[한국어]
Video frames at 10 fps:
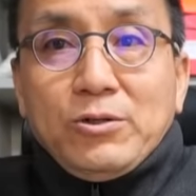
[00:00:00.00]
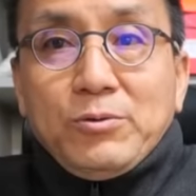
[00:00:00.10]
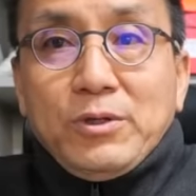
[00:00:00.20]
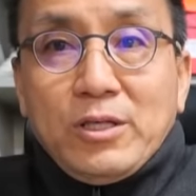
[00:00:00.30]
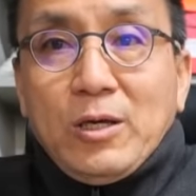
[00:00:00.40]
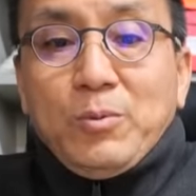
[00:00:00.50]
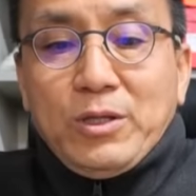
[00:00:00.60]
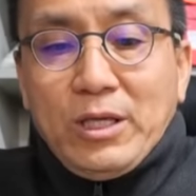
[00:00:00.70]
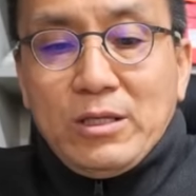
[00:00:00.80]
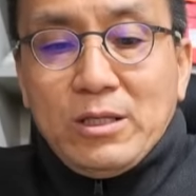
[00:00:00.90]
그러면
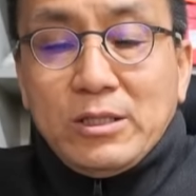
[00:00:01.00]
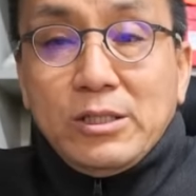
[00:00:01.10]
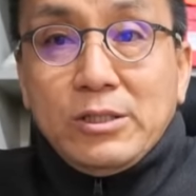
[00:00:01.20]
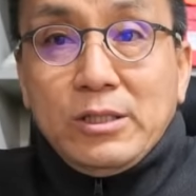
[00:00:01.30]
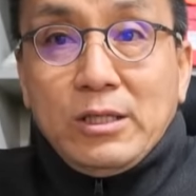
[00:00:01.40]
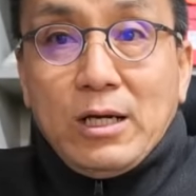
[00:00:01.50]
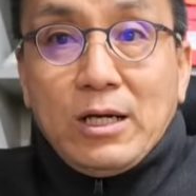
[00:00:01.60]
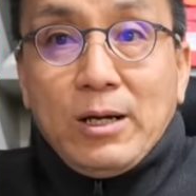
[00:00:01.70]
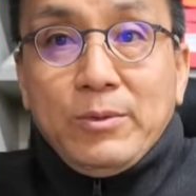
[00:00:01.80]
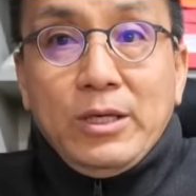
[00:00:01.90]
캐피텐이나 C3가
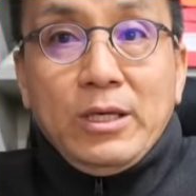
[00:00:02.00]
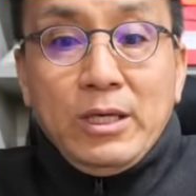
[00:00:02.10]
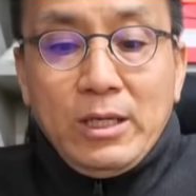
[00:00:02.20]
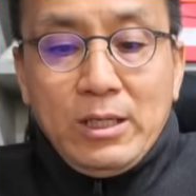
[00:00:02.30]
감히